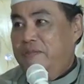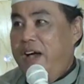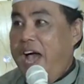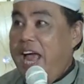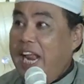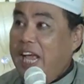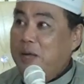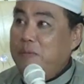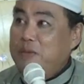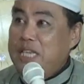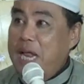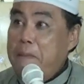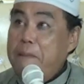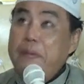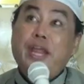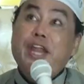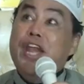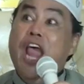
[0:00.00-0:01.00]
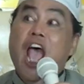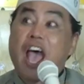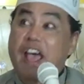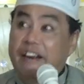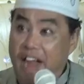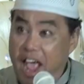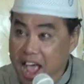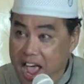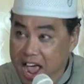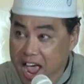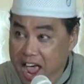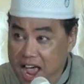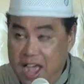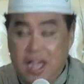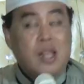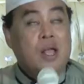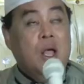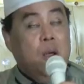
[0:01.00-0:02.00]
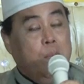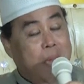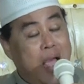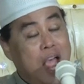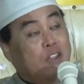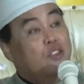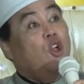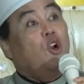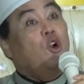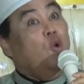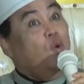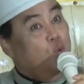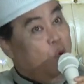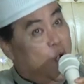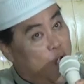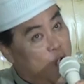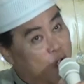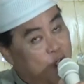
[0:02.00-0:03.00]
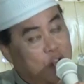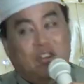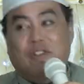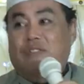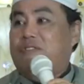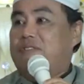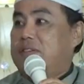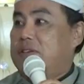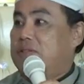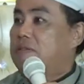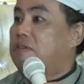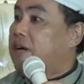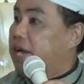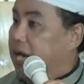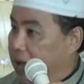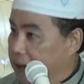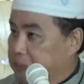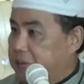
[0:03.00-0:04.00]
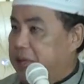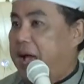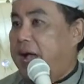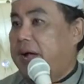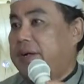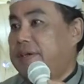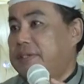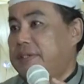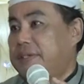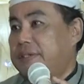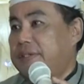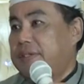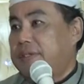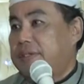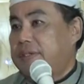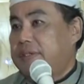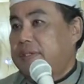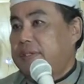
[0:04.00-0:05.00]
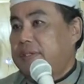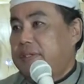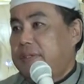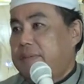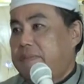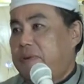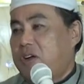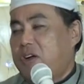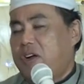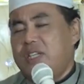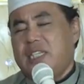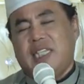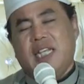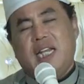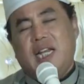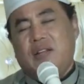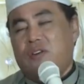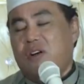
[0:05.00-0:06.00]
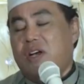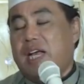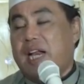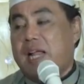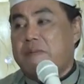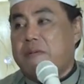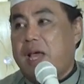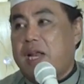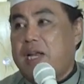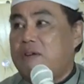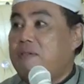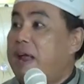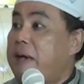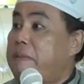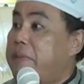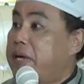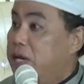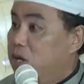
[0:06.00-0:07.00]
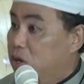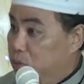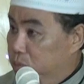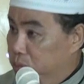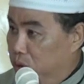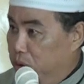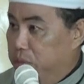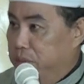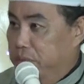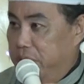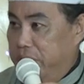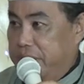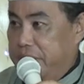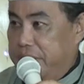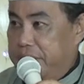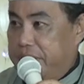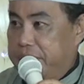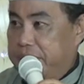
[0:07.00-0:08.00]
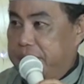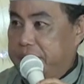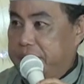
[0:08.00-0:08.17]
Waalaikumsalam pinara. Matur nuwun lho wong ya. Nih kok ciri wong ya niku lambene ombo-ombo niku.